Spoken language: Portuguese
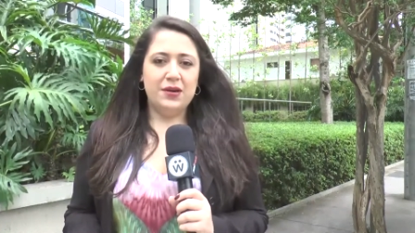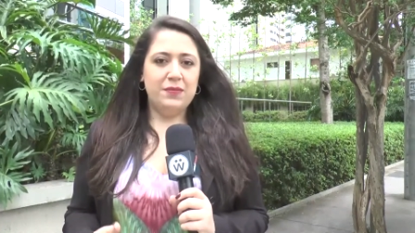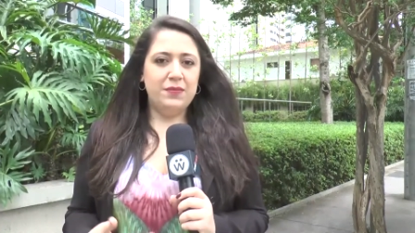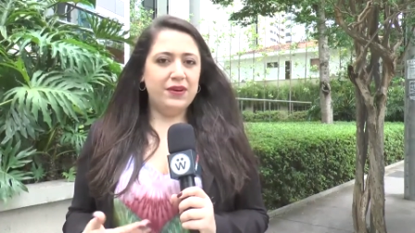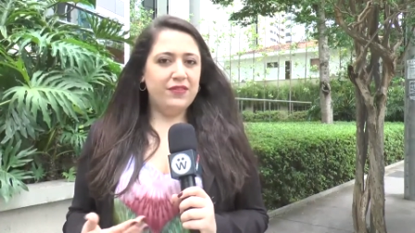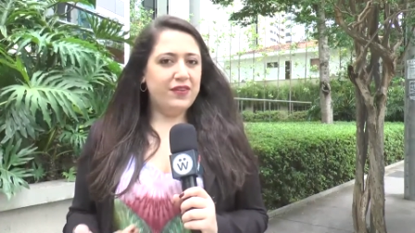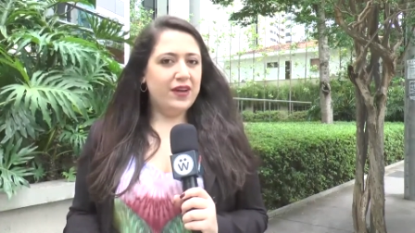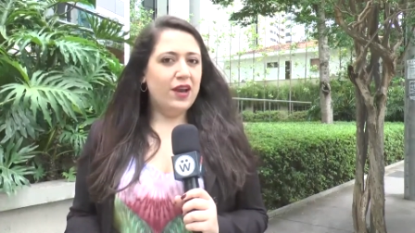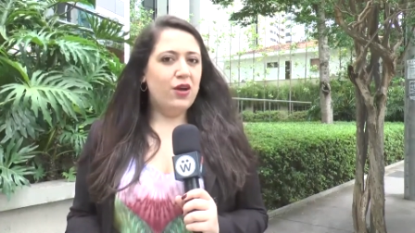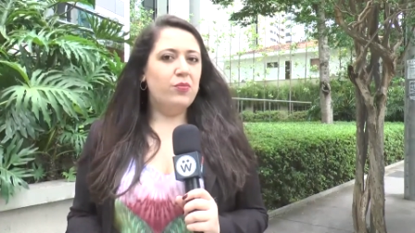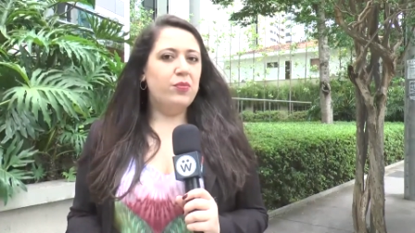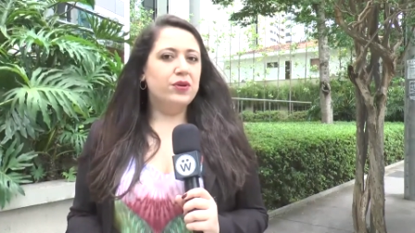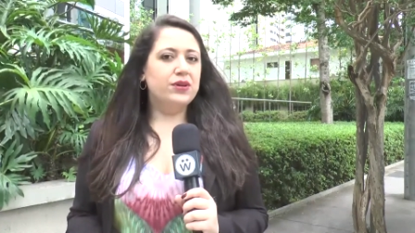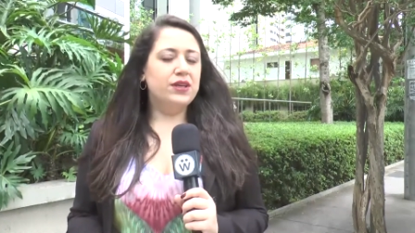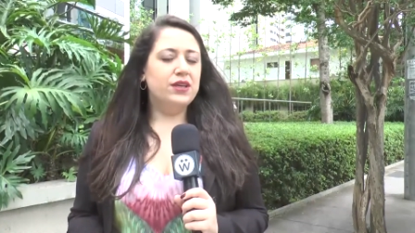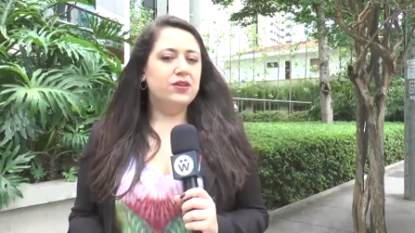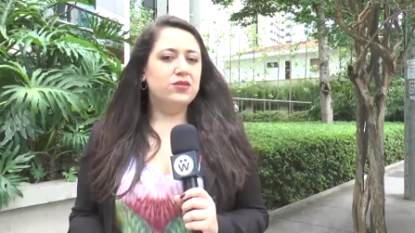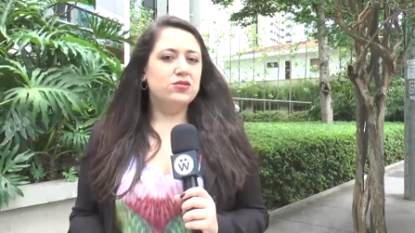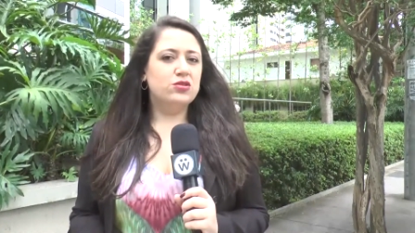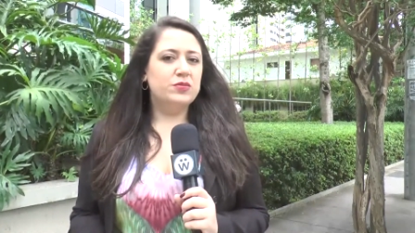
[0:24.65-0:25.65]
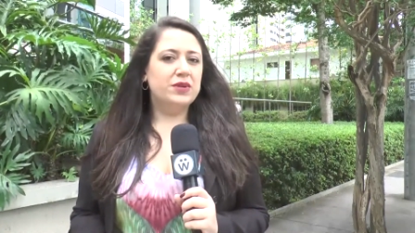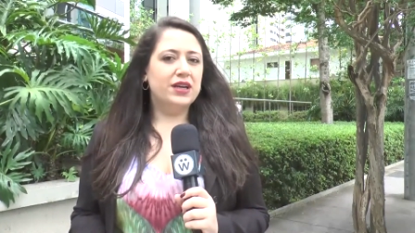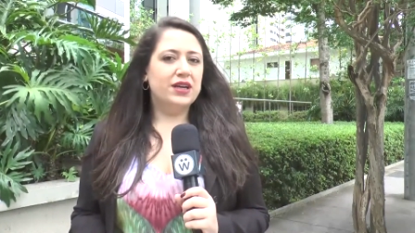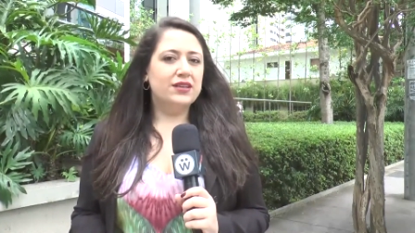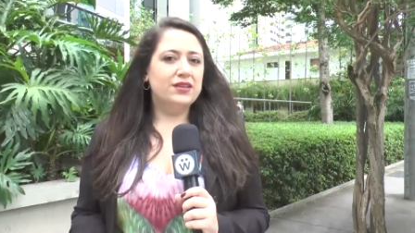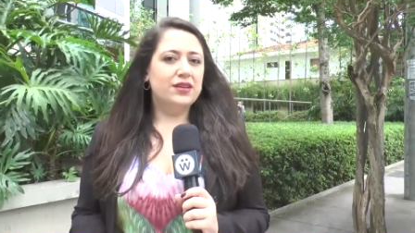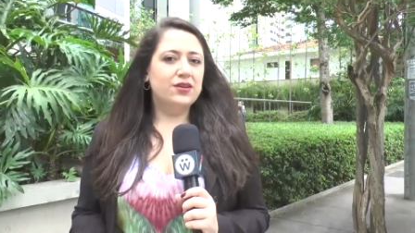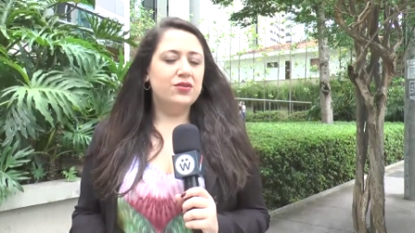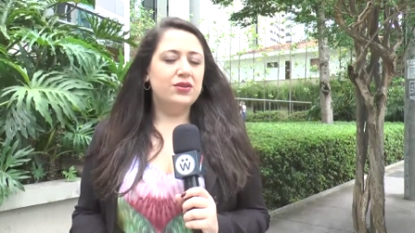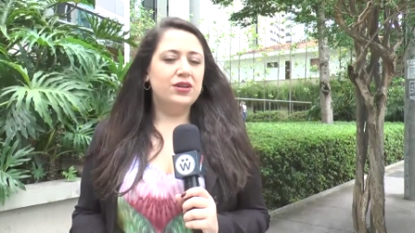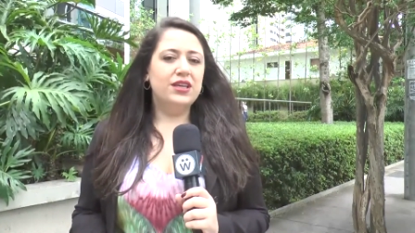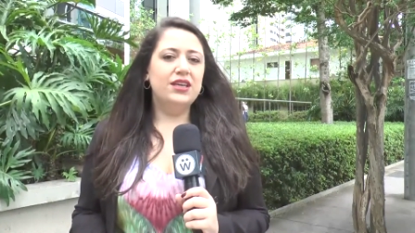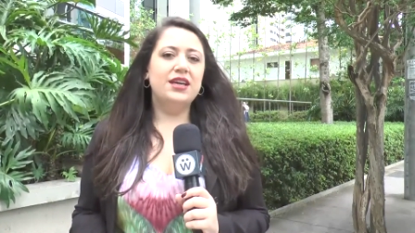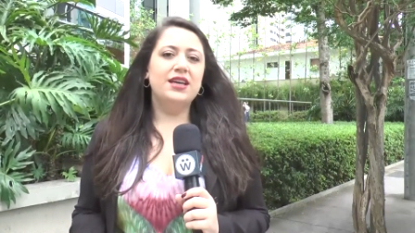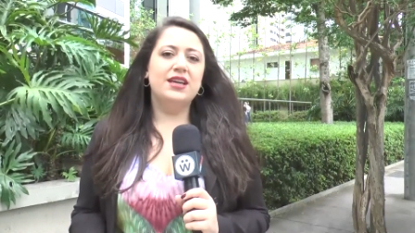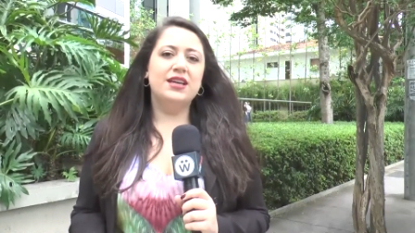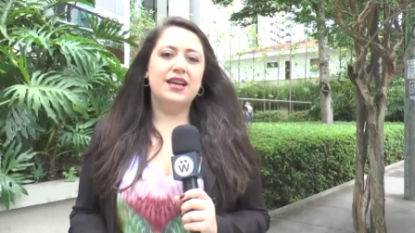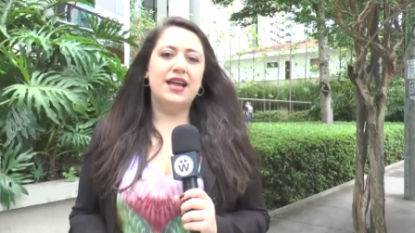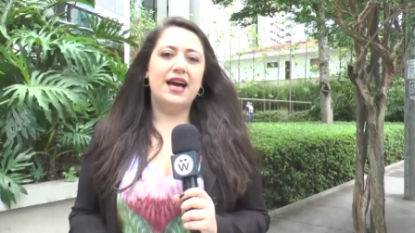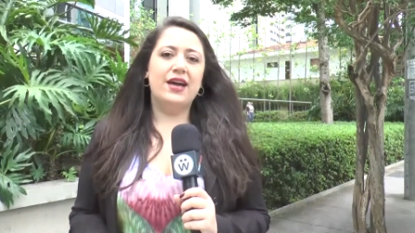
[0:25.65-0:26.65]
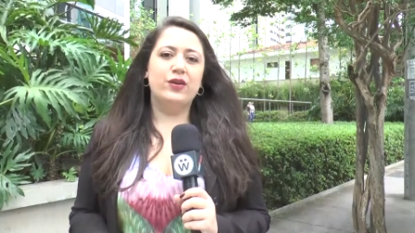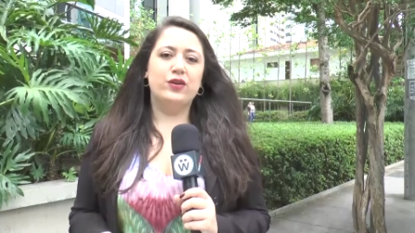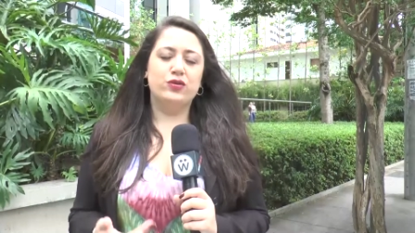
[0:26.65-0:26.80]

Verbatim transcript: para falar um pouquinho sobre a categoria e, claro,